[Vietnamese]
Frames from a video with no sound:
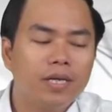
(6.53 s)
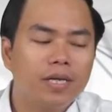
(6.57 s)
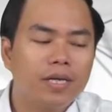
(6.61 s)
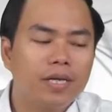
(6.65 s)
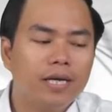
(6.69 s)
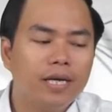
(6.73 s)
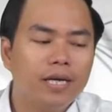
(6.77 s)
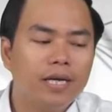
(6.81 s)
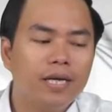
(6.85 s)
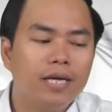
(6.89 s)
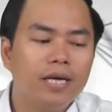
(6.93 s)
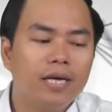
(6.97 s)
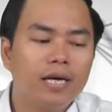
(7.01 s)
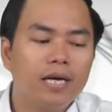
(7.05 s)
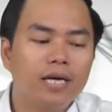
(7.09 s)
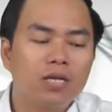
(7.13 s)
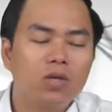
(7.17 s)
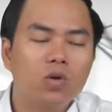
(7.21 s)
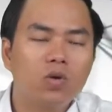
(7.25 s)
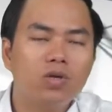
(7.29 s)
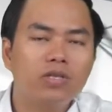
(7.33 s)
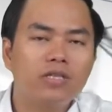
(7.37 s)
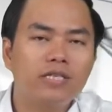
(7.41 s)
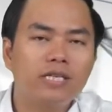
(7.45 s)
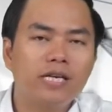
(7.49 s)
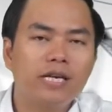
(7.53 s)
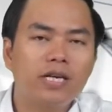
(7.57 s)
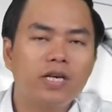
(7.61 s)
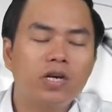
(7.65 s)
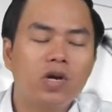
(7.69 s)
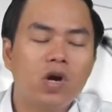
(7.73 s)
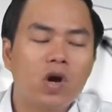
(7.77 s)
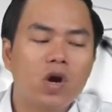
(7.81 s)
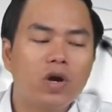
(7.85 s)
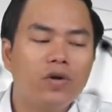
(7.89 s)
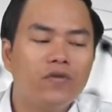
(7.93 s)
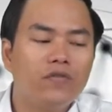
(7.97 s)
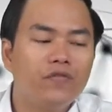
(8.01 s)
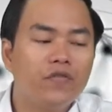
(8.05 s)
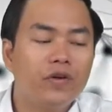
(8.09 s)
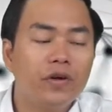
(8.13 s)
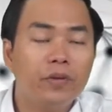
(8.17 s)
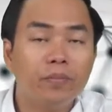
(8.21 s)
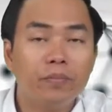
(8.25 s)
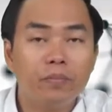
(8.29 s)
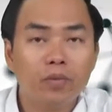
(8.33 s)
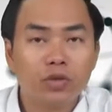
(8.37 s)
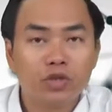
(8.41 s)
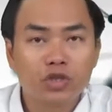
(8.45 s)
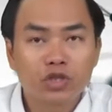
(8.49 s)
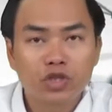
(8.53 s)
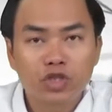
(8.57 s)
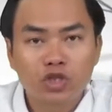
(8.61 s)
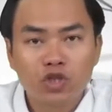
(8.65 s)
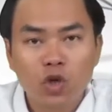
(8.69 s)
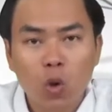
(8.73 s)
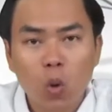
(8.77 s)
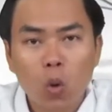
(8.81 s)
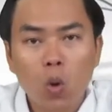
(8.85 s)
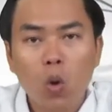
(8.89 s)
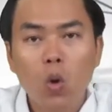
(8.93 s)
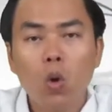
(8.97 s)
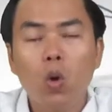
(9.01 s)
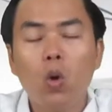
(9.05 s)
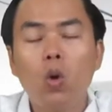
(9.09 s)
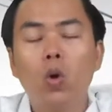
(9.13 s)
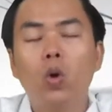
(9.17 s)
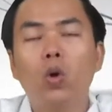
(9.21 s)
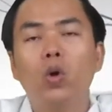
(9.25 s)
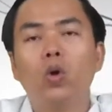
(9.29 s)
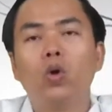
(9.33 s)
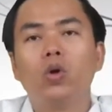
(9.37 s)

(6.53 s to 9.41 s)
thì à, tôi sẽ nói về một số